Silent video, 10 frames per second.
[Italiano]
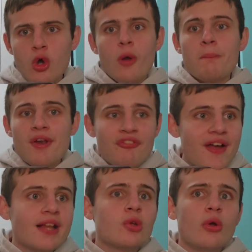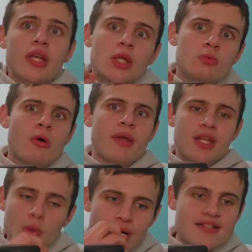Gol perfetto in, un
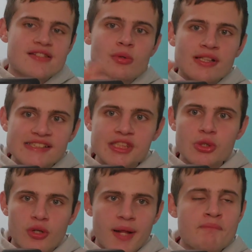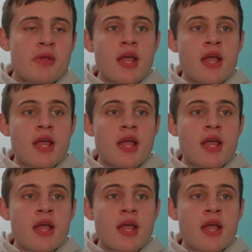momento, in una situazione